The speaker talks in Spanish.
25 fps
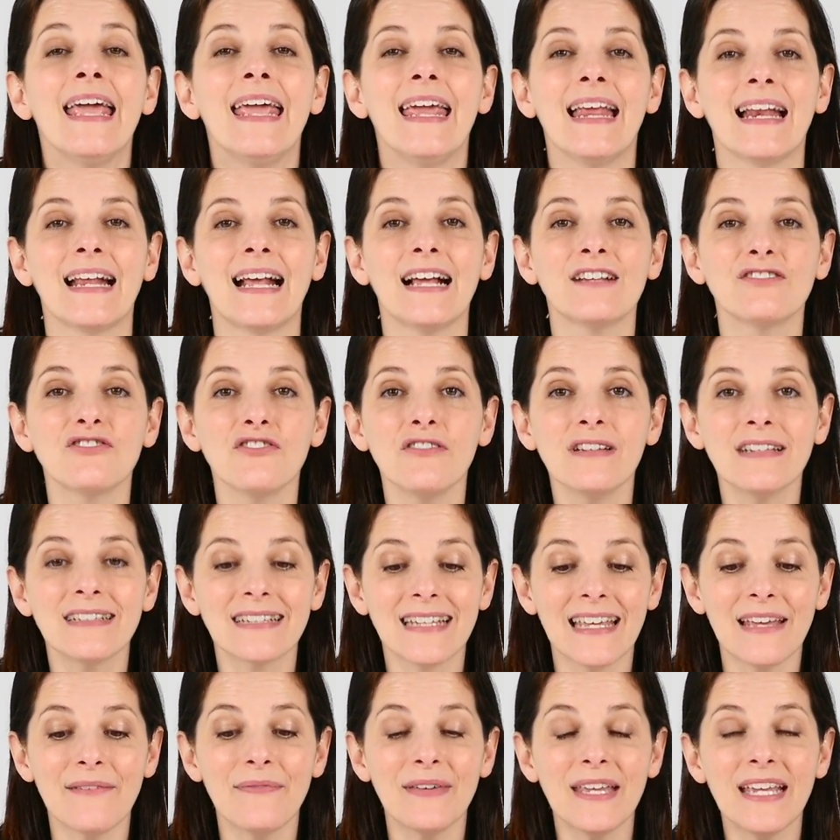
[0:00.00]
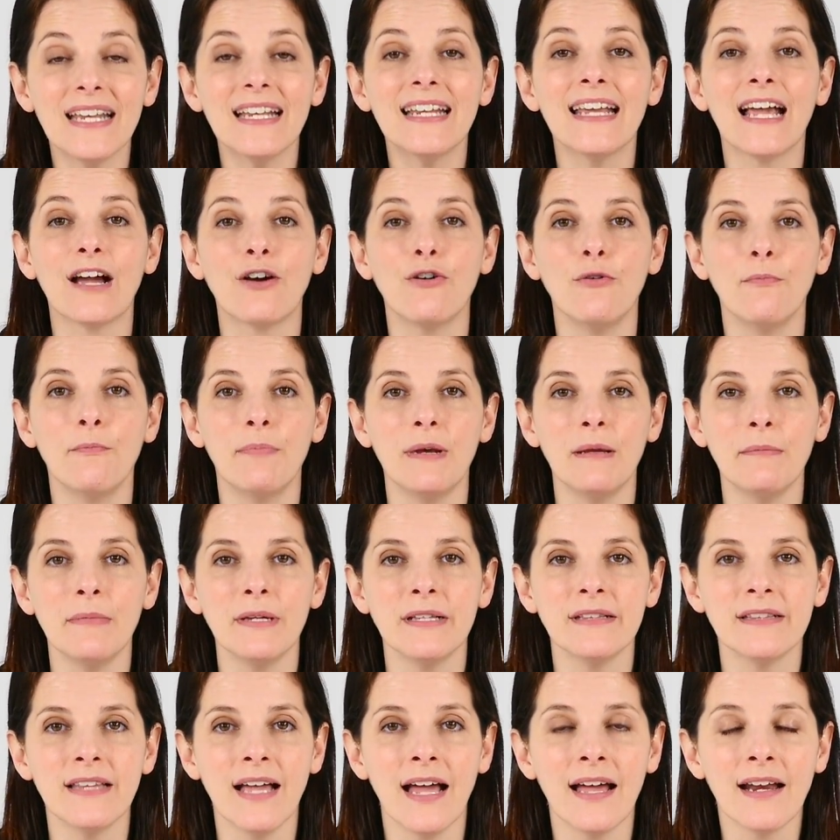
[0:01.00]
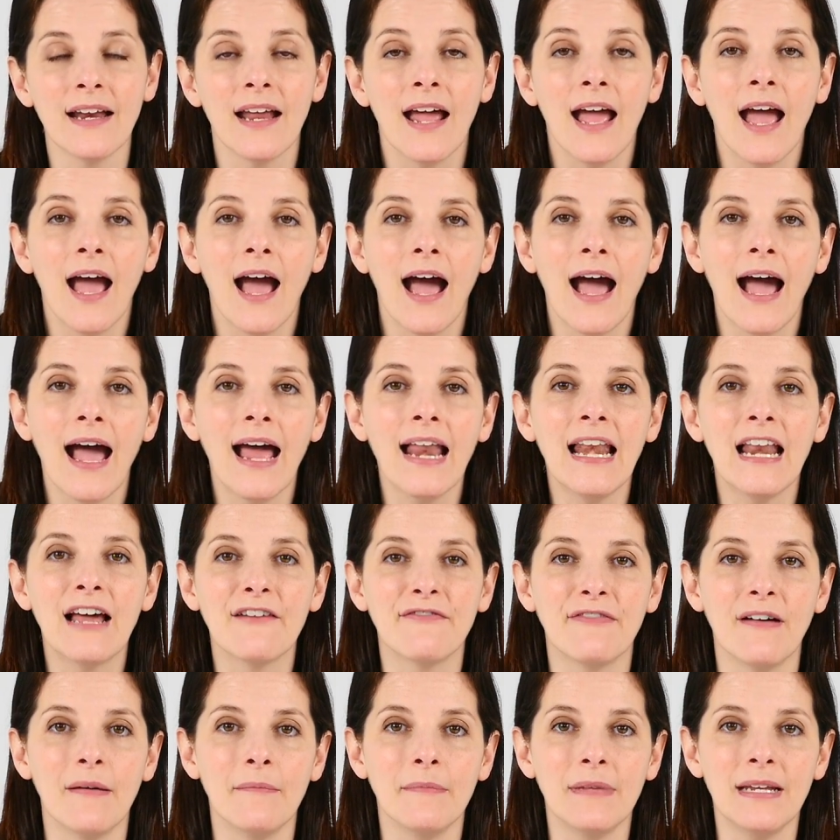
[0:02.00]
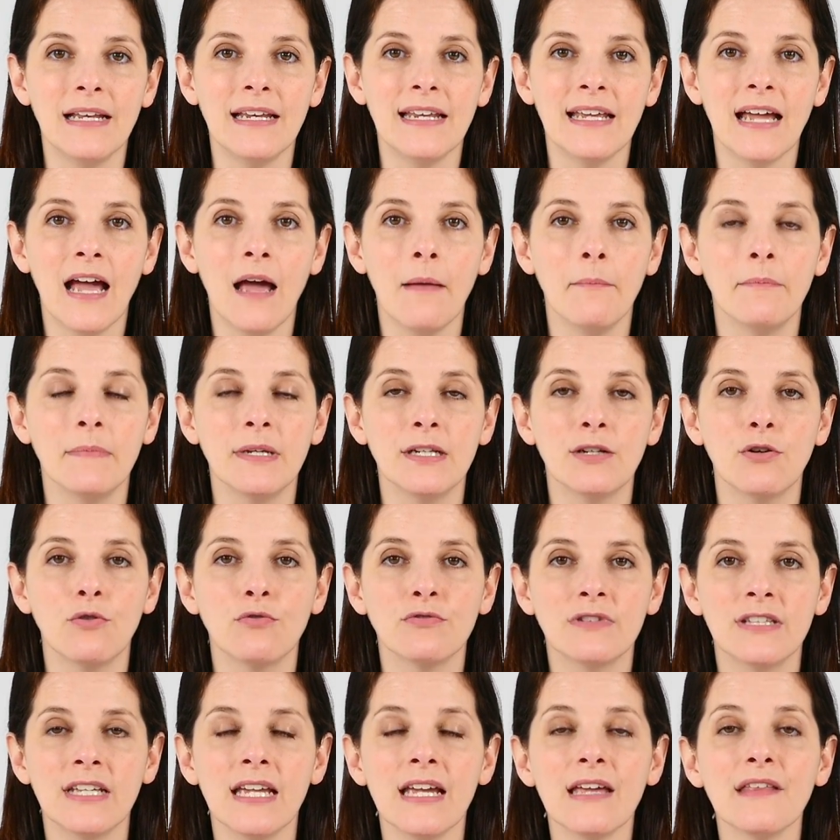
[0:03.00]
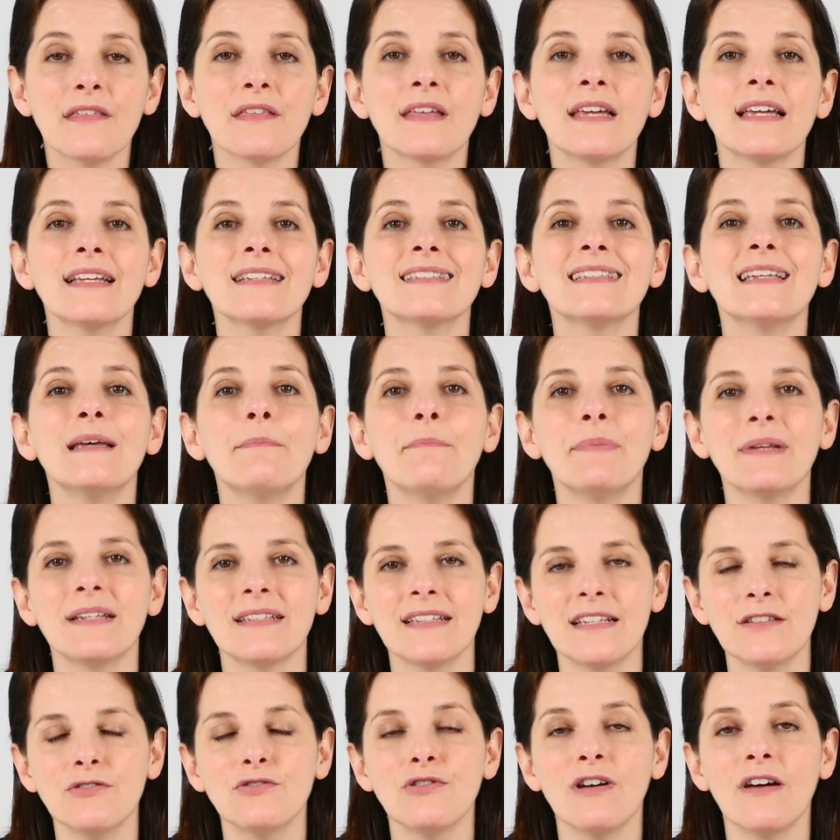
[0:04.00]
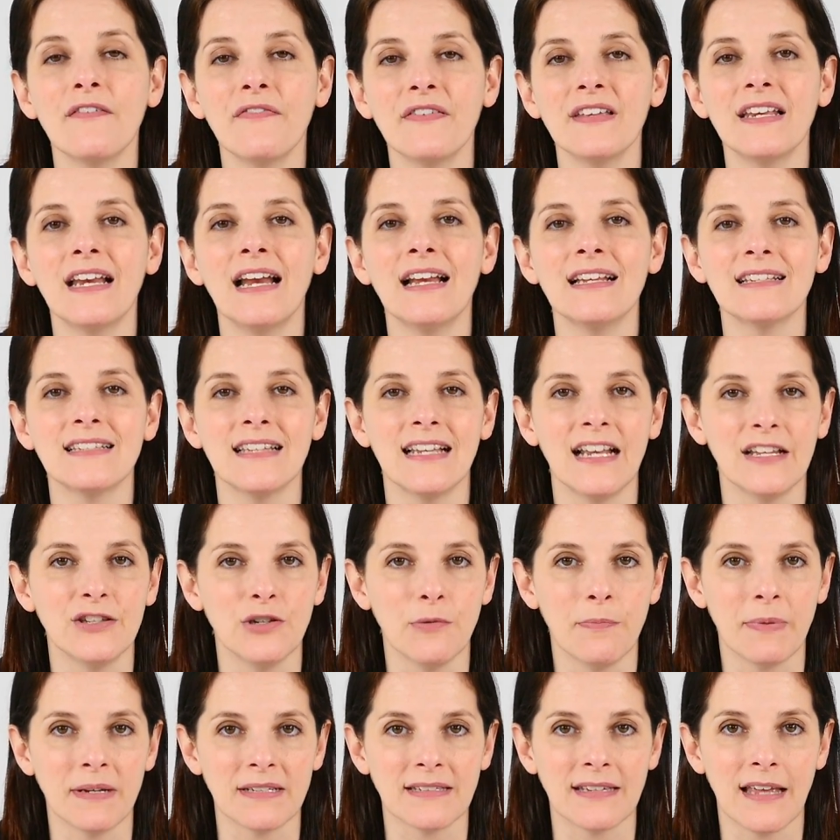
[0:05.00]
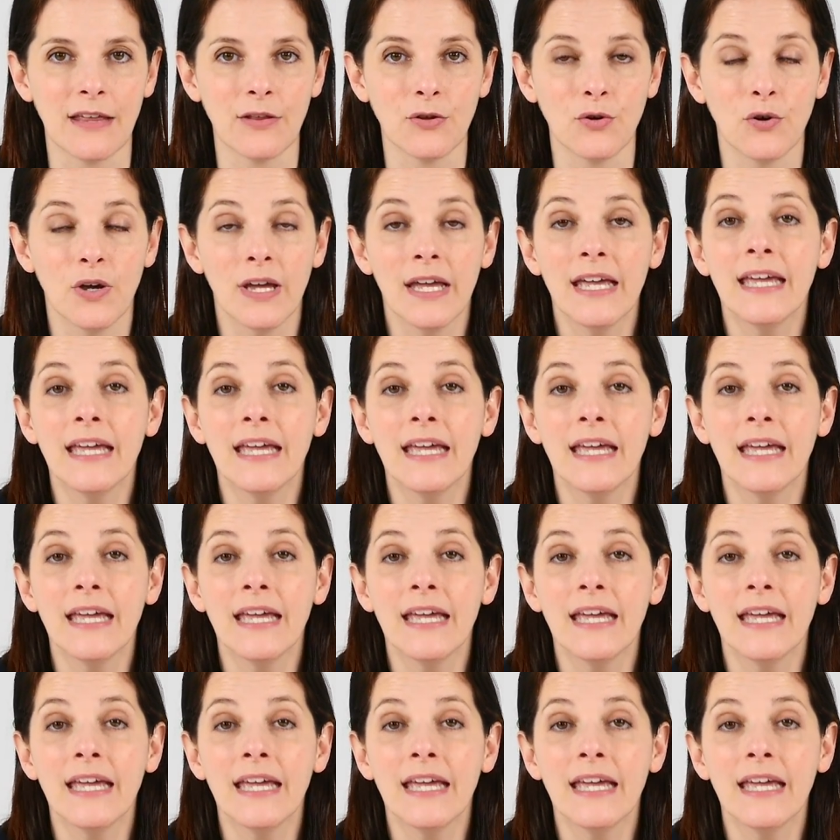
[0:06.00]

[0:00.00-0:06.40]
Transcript: El caso es que viene a complementar a la familia Mi 10 que se presentó a finales del año pasado